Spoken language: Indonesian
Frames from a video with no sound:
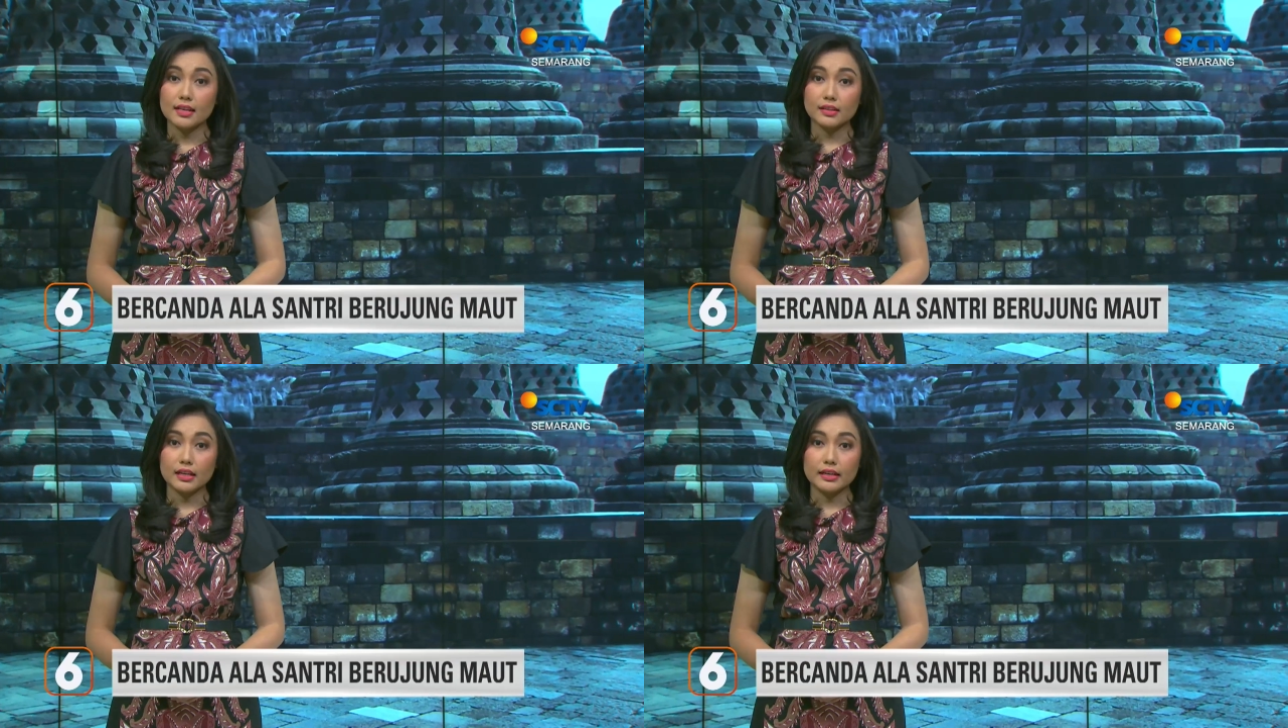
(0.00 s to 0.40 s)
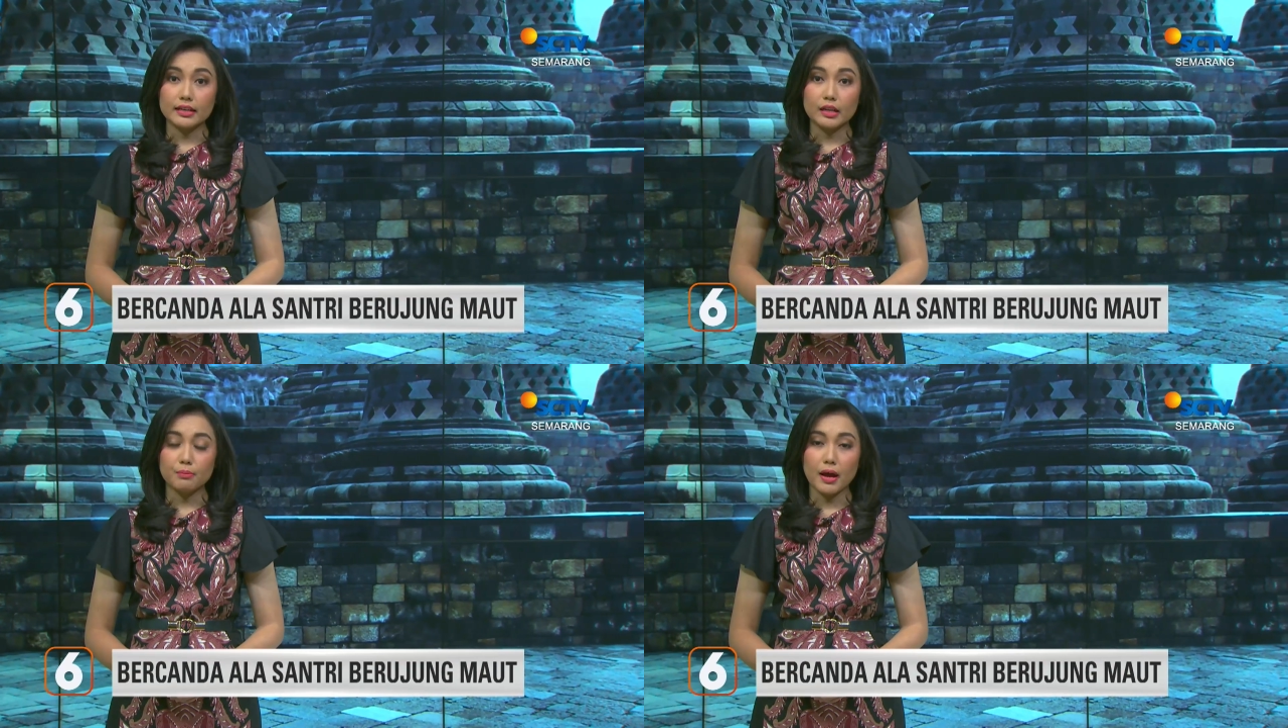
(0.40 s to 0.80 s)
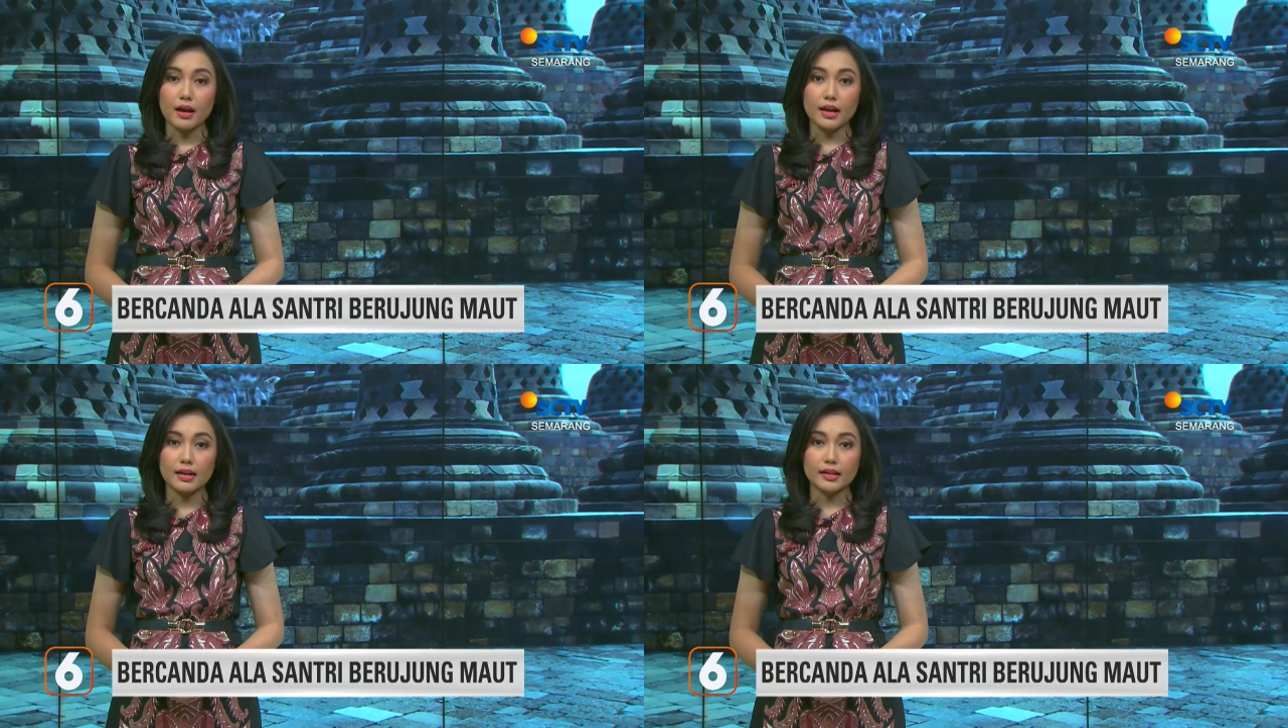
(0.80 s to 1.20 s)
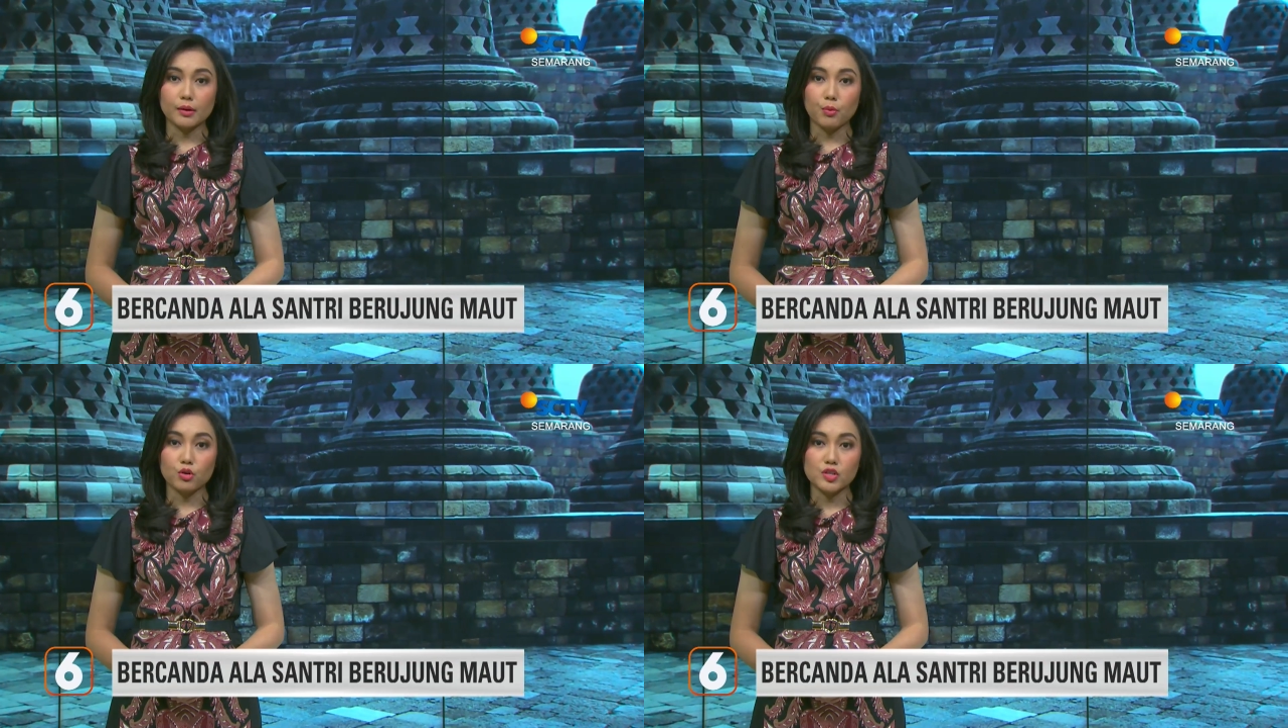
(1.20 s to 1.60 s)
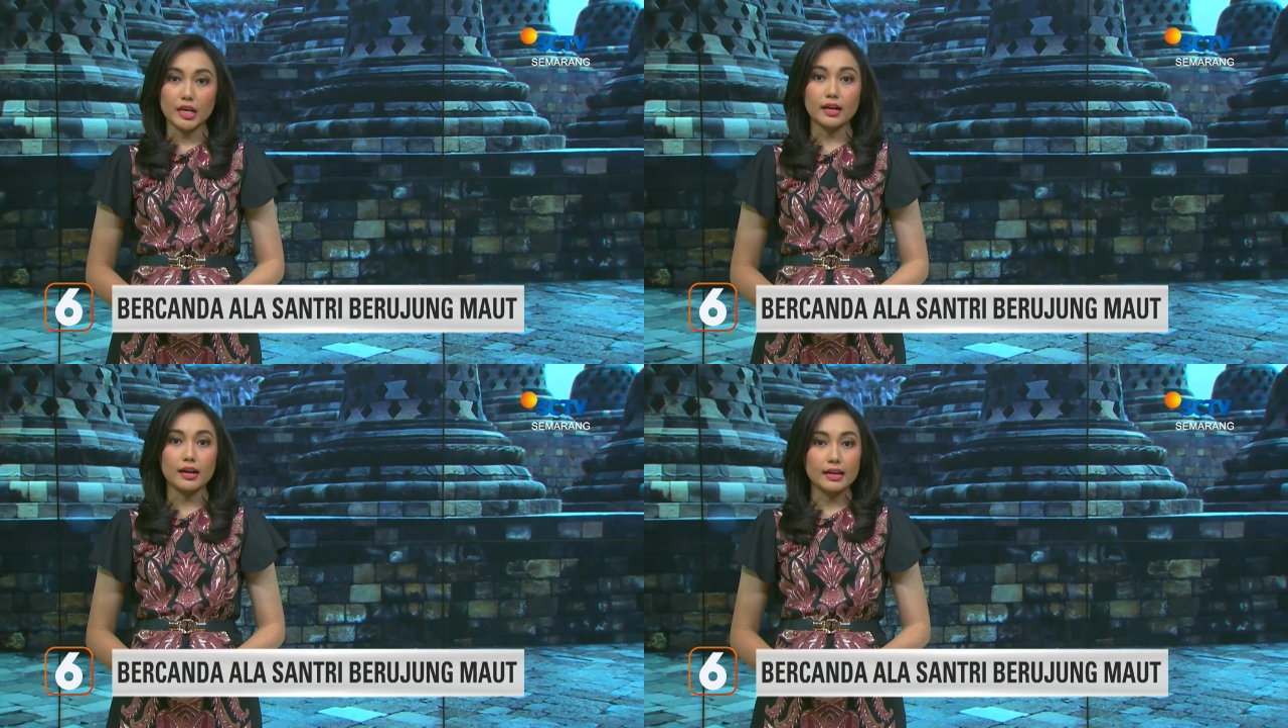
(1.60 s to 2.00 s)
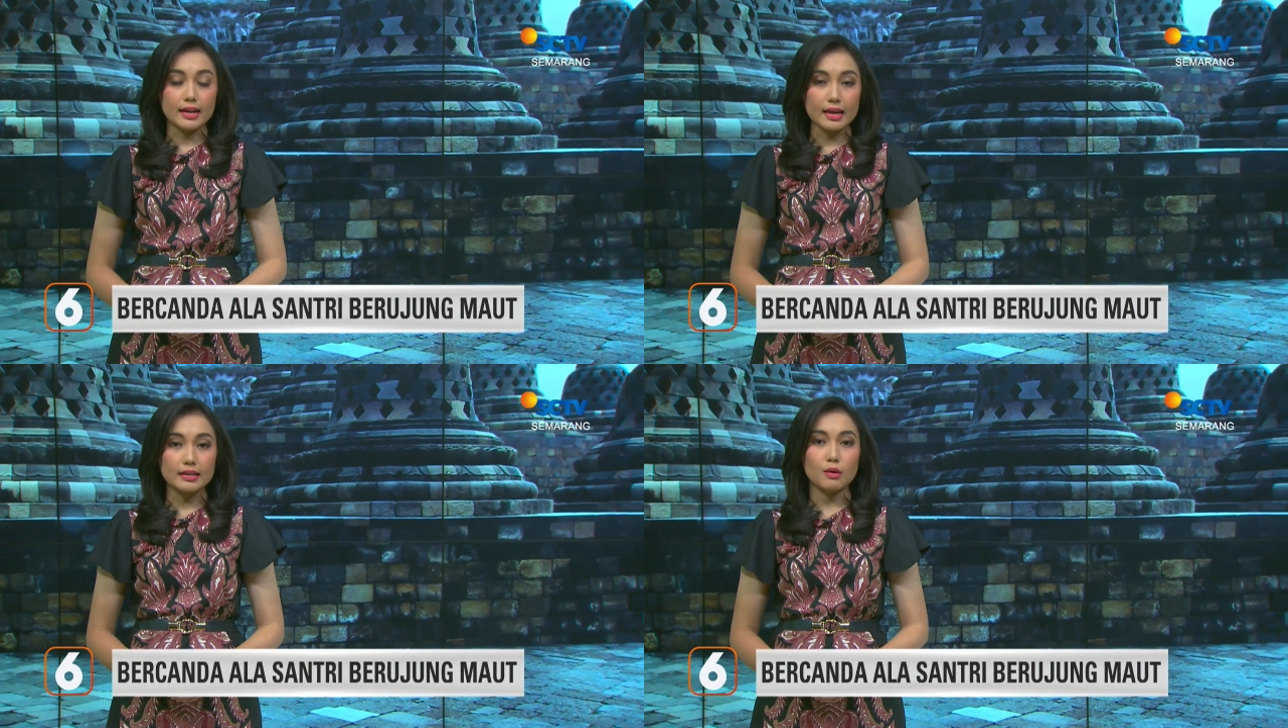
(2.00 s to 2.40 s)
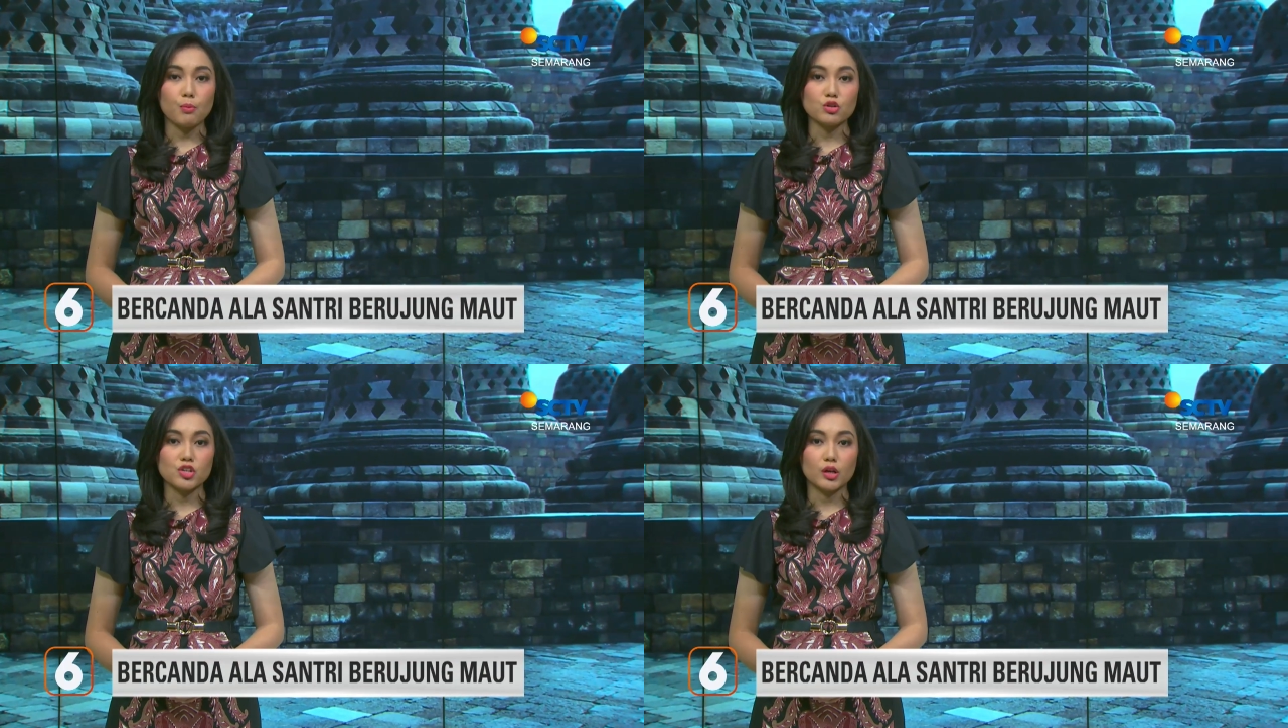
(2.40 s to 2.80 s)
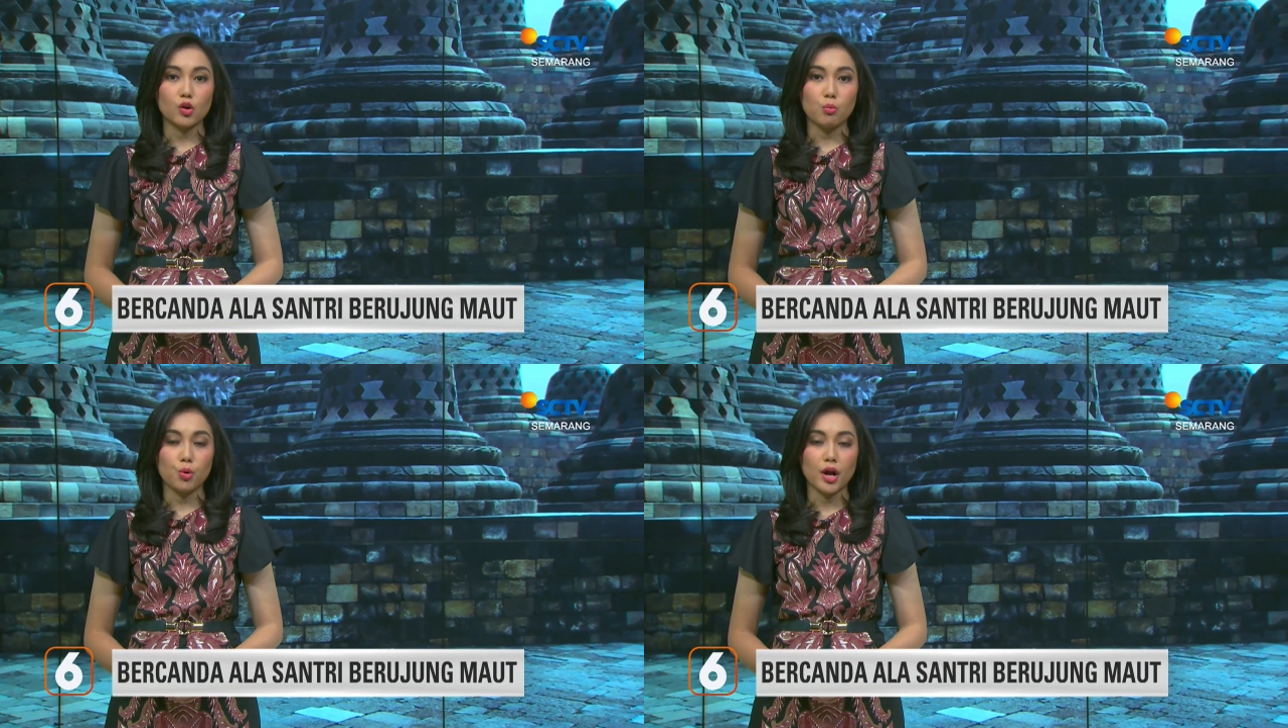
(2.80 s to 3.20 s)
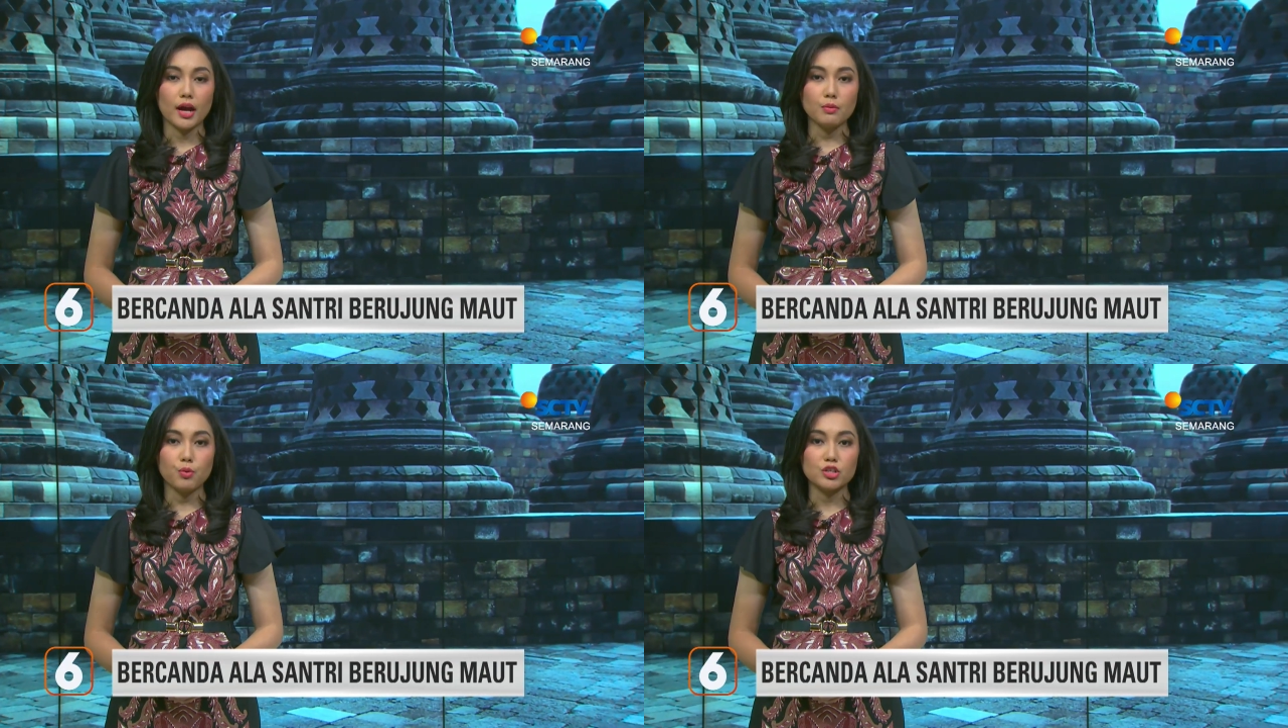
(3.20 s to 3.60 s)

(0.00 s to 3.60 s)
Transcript: santri ini dilimpahkan dari Polsek Radenan ke Polsek Grobogan,